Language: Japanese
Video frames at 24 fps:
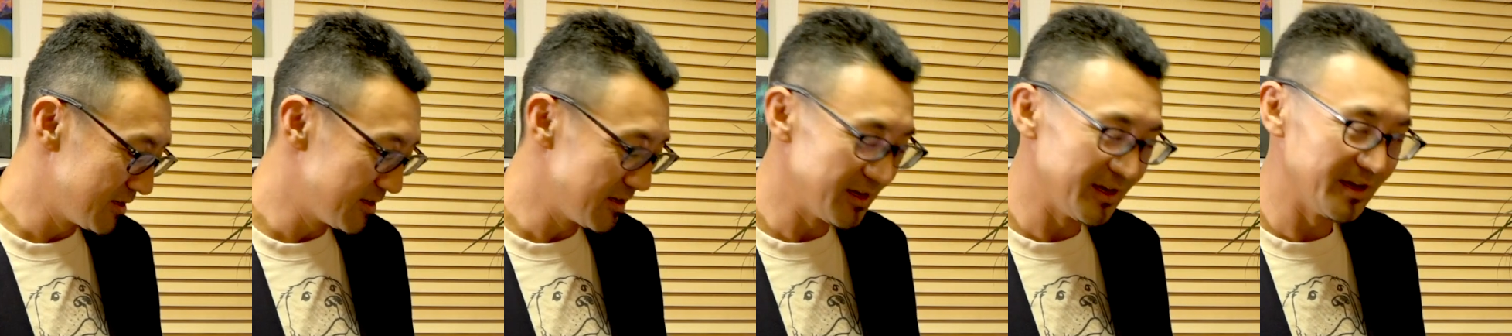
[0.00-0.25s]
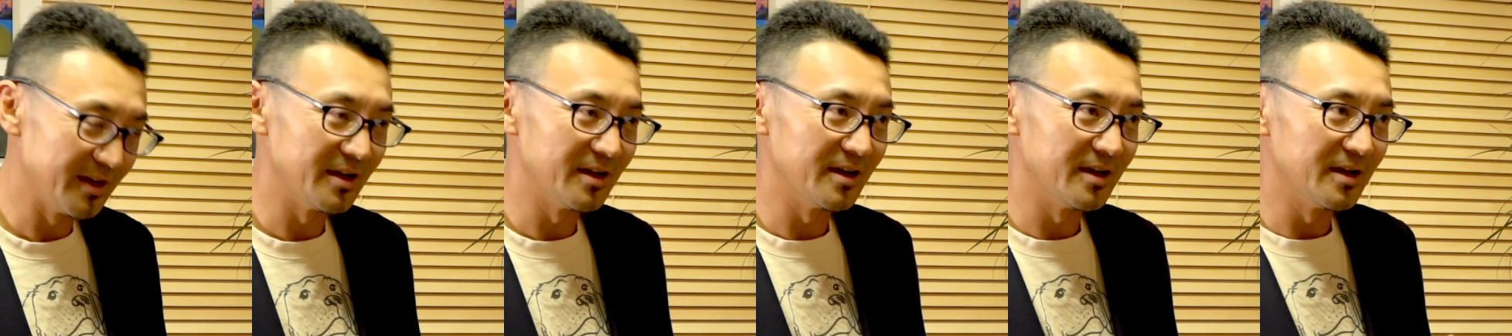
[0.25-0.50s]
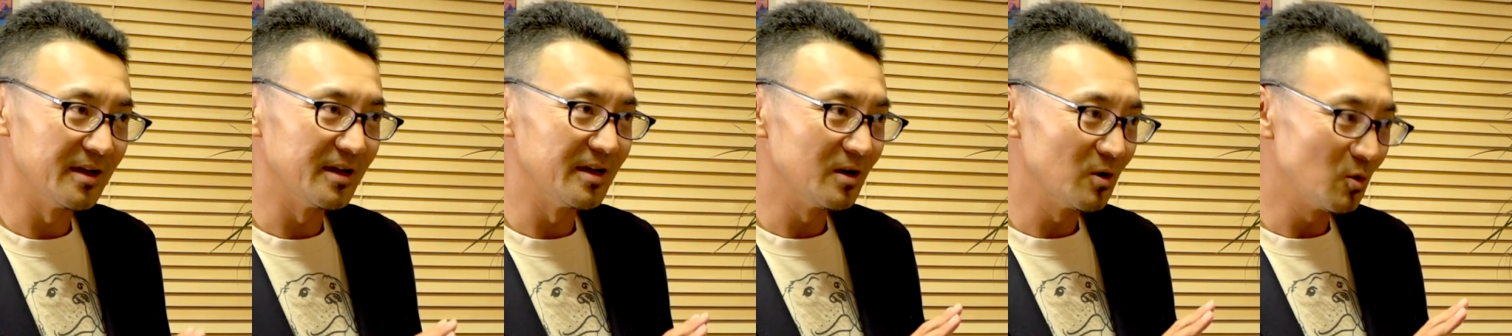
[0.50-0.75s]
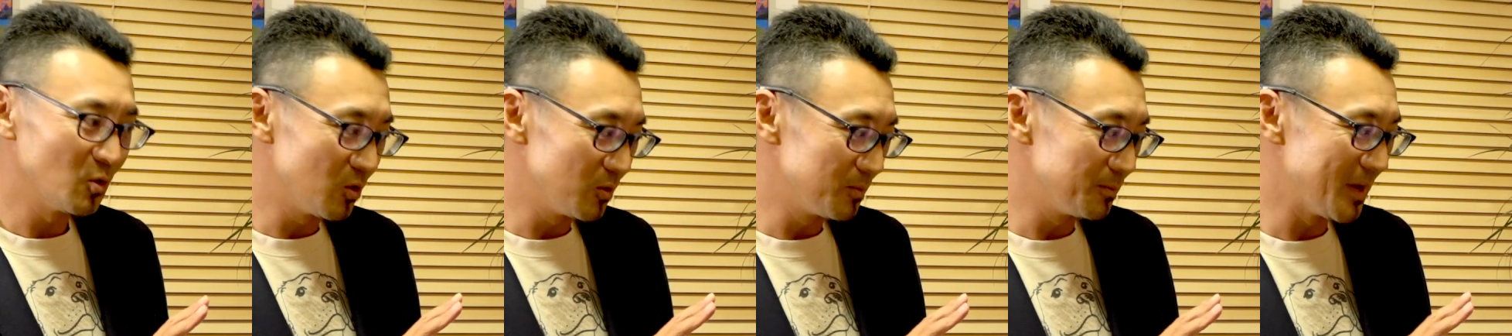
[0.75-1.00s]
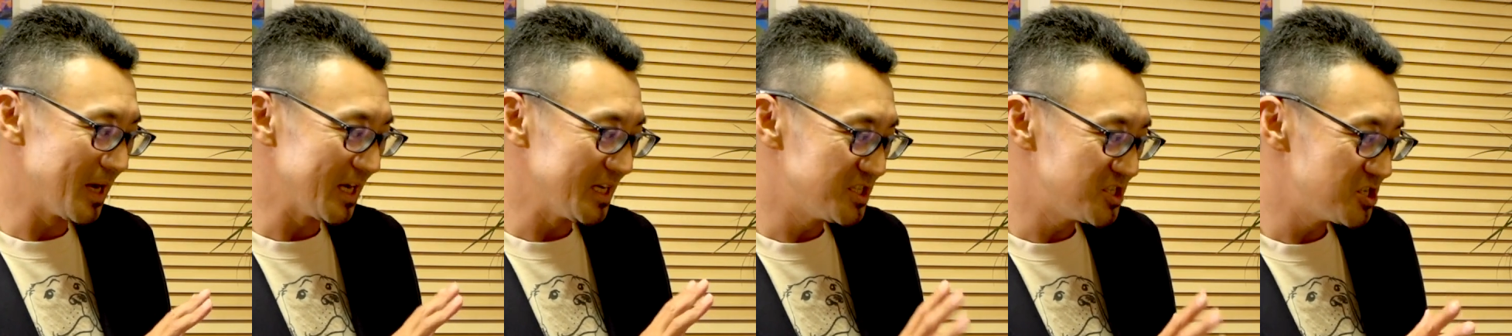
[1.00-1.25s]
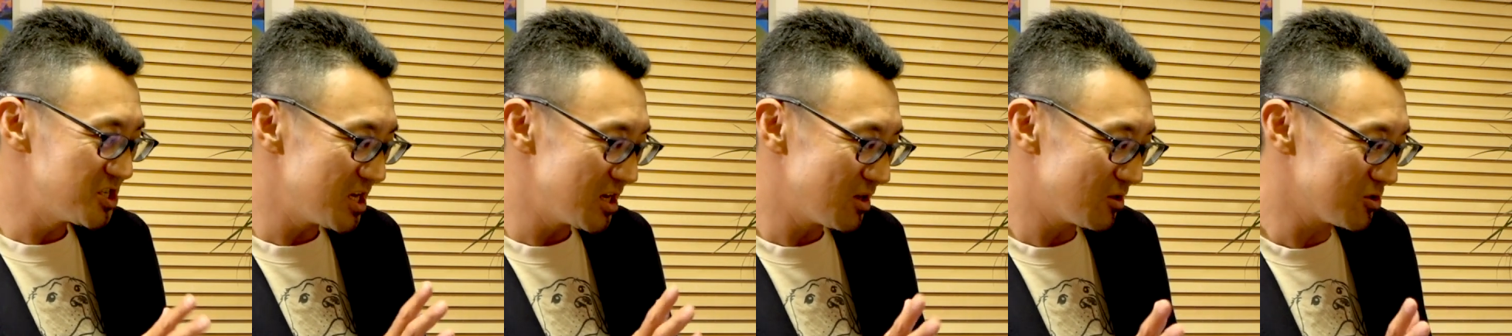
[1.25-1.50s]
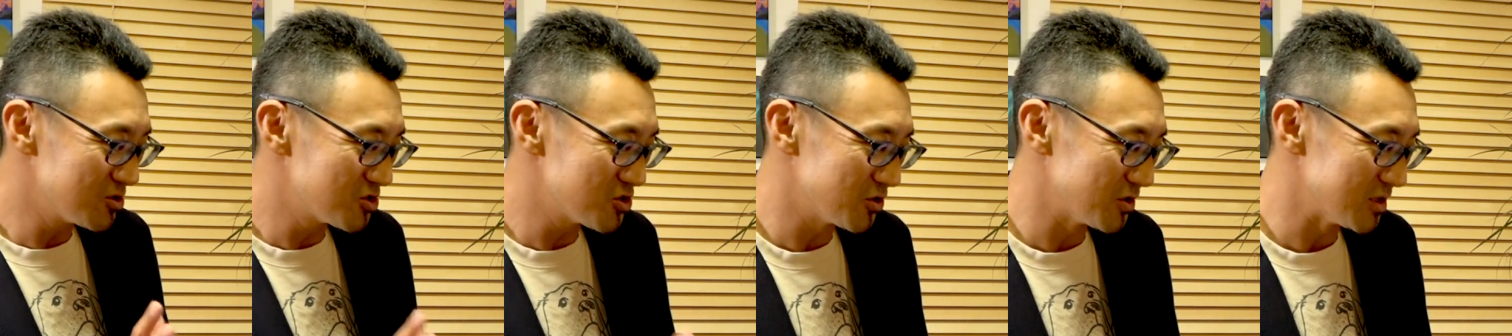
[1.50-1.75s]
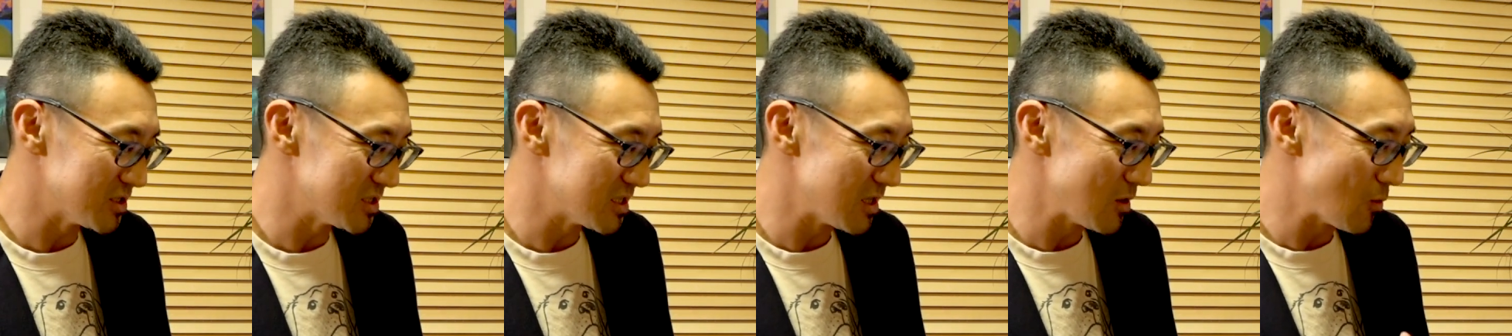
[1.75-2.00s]
えーまあ、1年保証
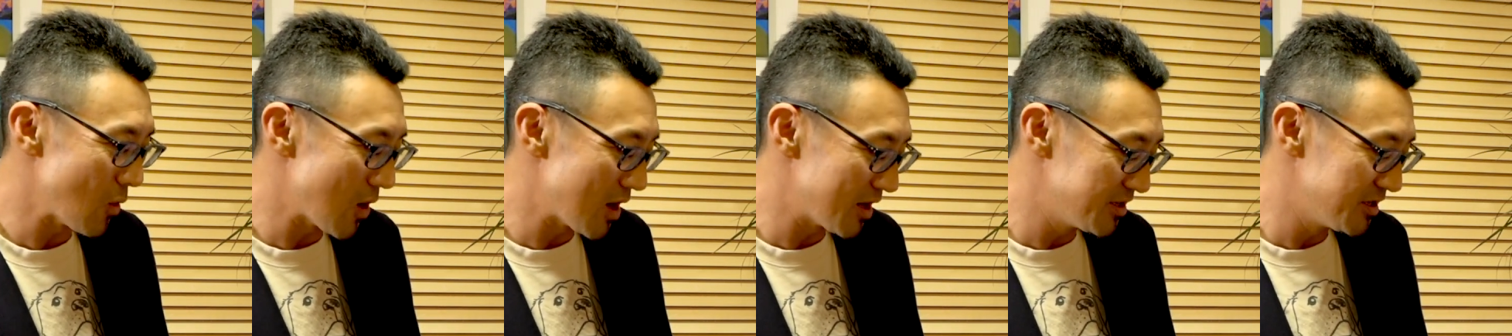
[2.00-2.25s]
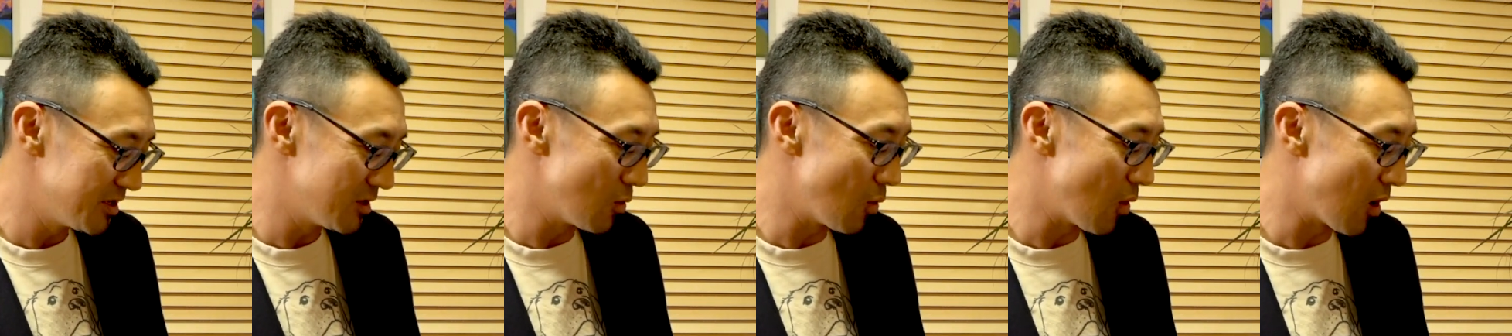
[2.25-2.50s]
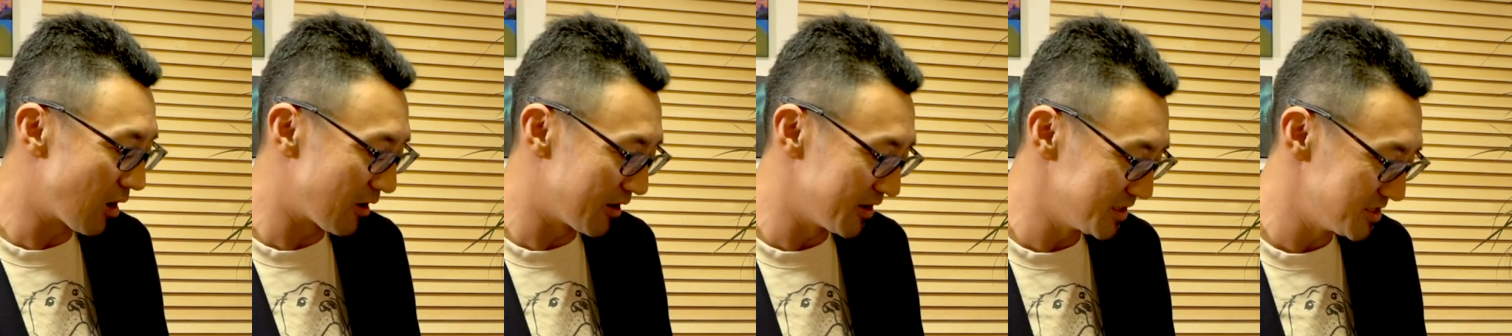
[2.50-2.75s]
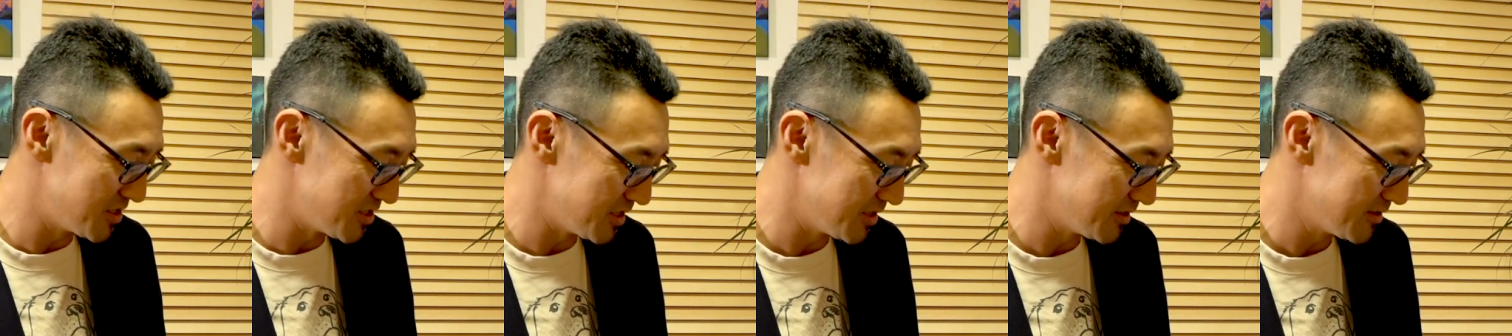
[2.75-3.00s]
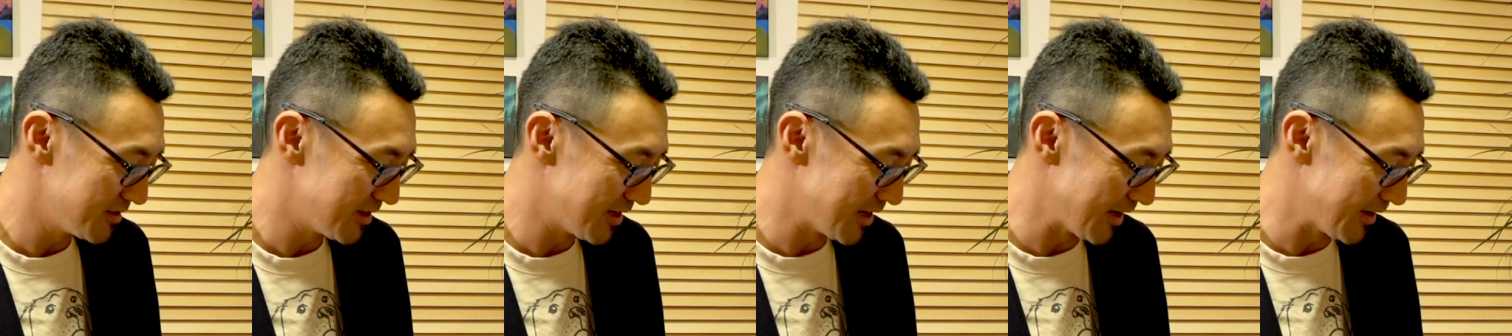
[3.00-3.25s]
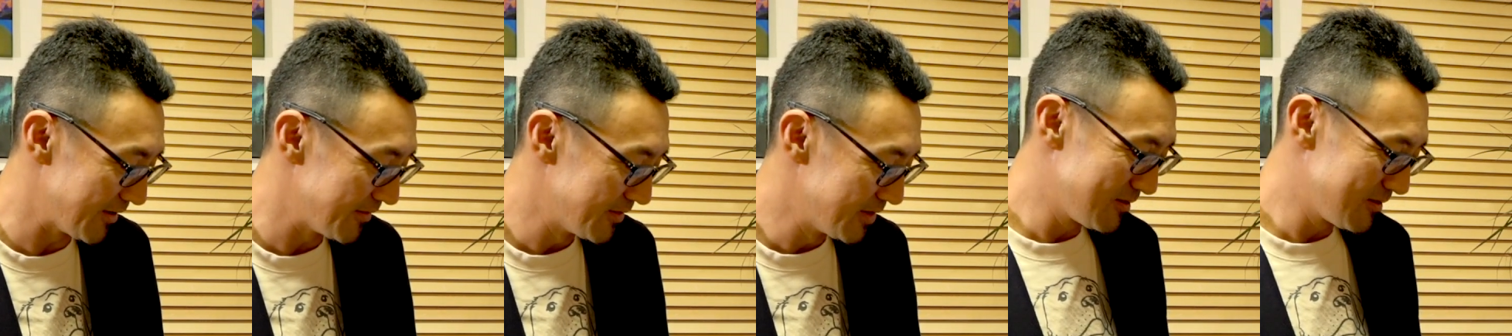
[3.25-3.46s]
ですね、1 year warranty。はい、